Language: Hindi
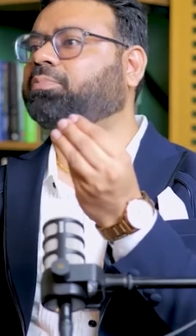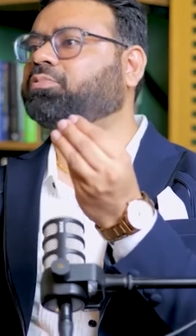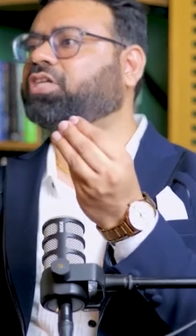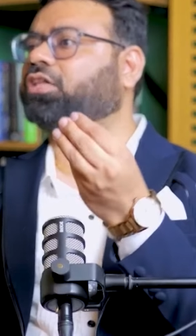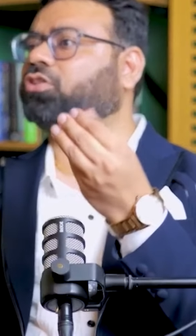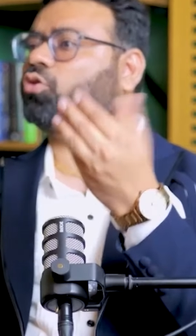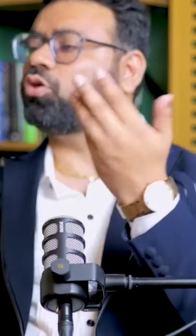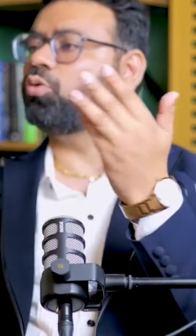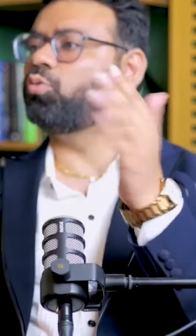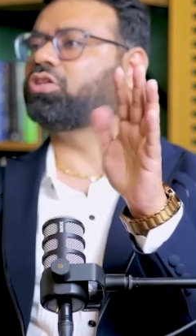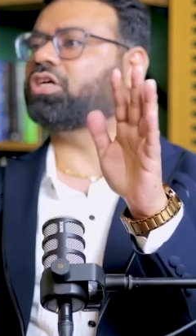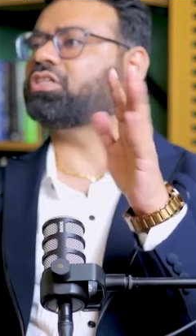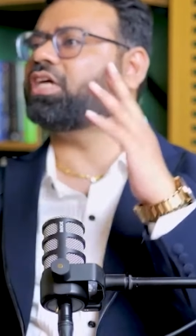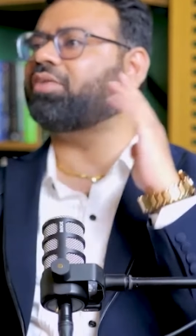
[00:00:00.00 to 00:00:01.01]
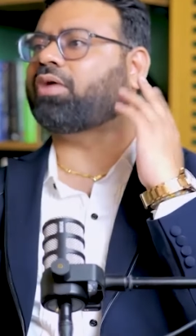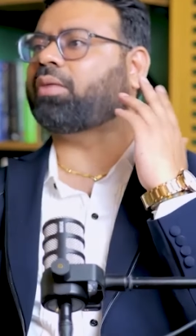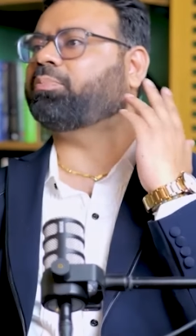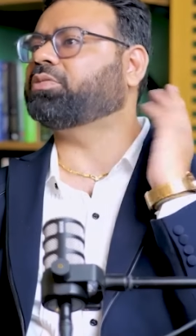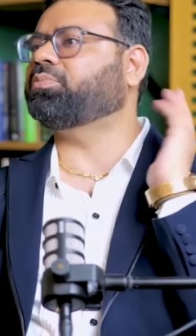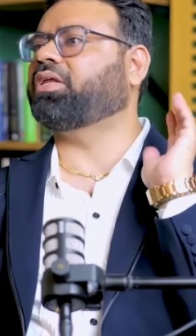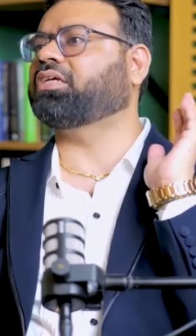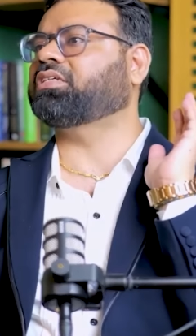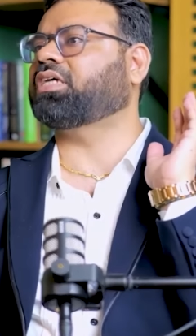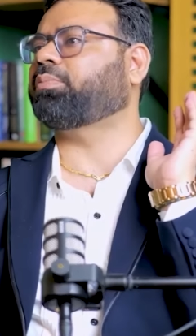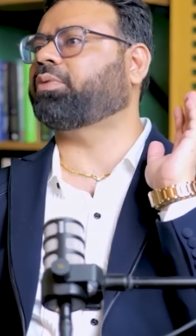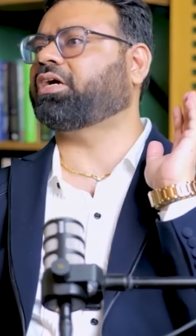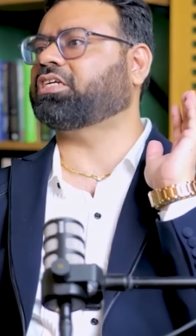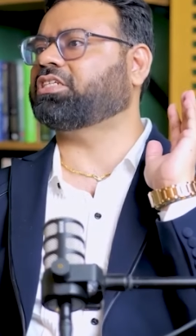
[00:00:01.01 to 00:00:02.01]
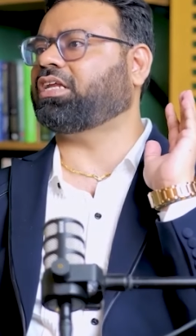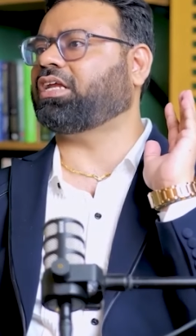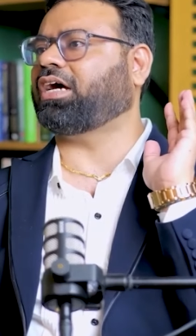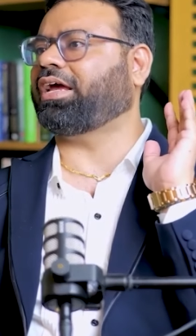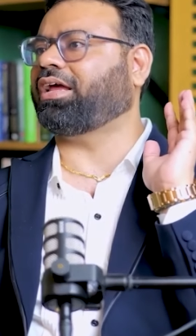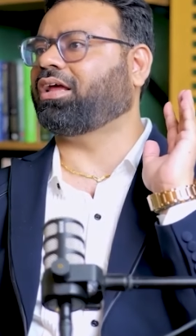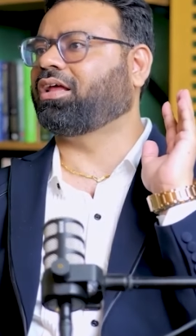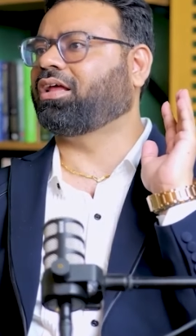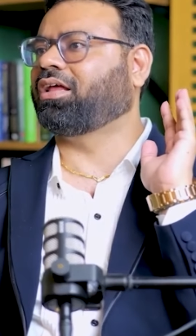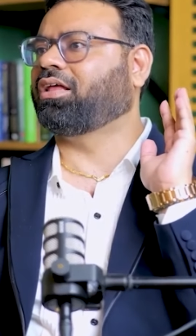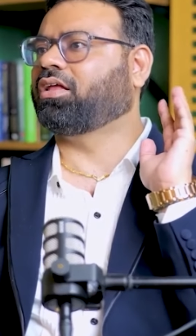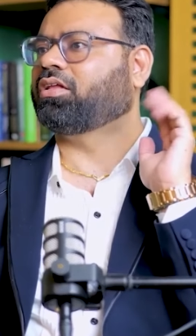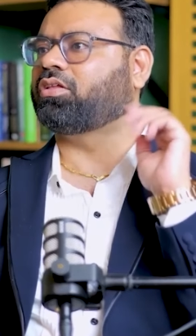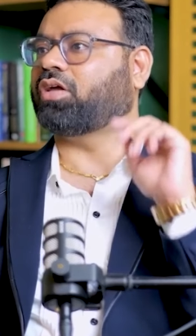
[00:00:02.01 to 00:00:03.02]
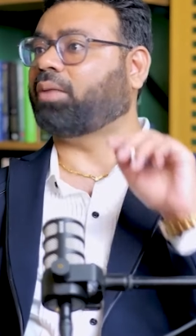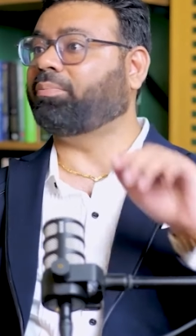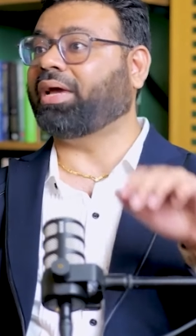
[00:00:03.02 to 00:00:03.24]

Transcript: आप चाहते हो कि उतर जाए वापस मेरे सर पे कर्जा ना आए अच्छा।